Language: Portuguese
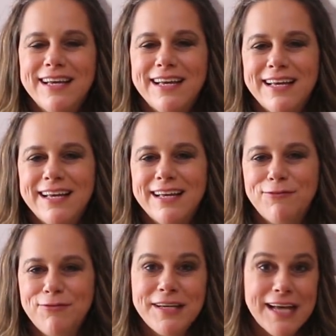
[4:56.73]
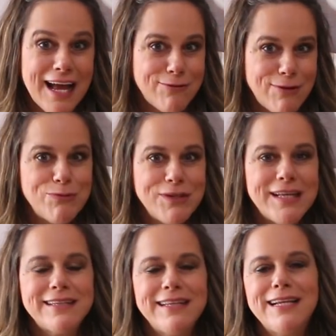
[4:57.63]
é, ficar com a
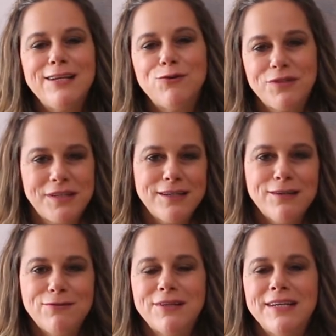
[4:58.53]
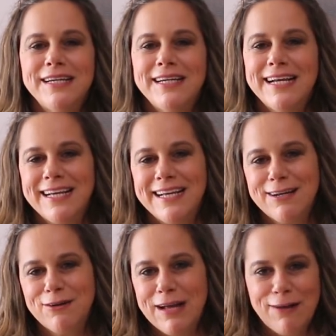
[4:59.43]
mulher dele ou não.
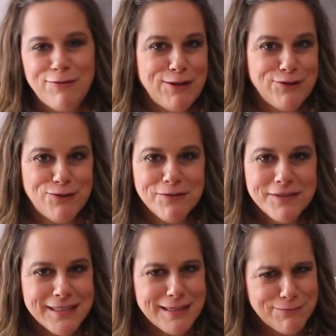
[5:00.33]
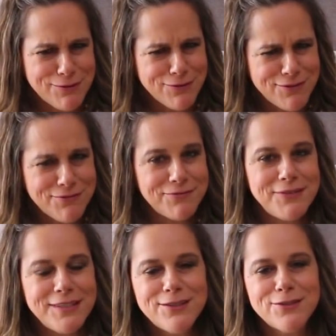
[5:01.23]
É, afinal de contas, era muito
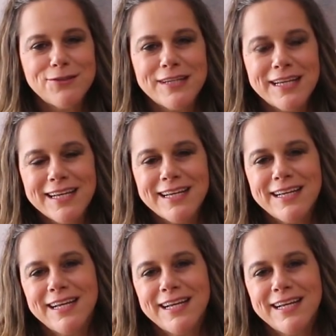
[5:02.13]
difícil, né?